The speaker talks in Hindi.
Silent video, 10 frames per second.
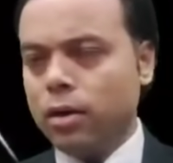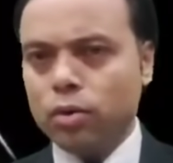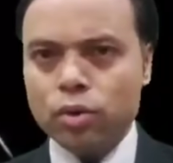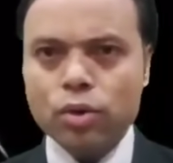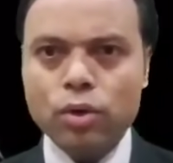
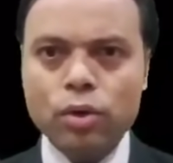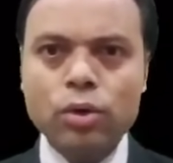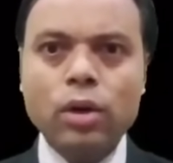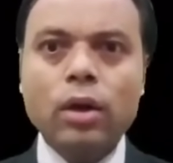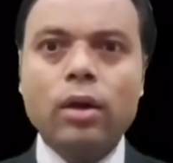उनको
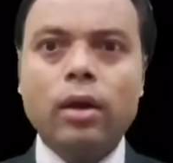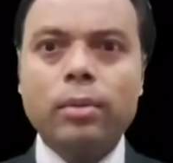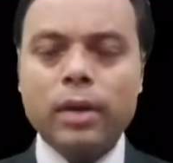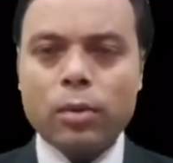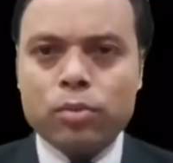
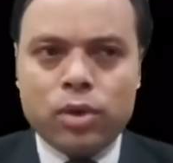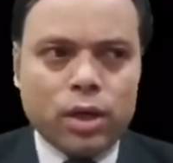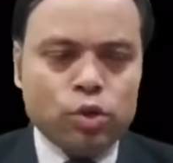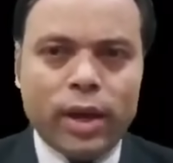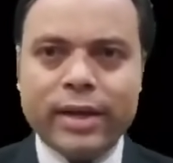
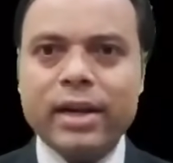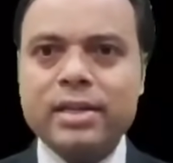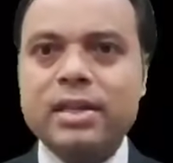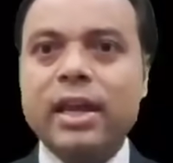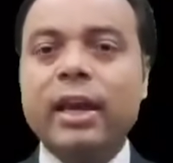उनका जो
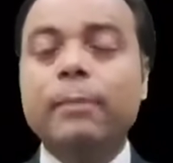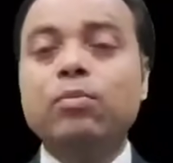एड्रेस है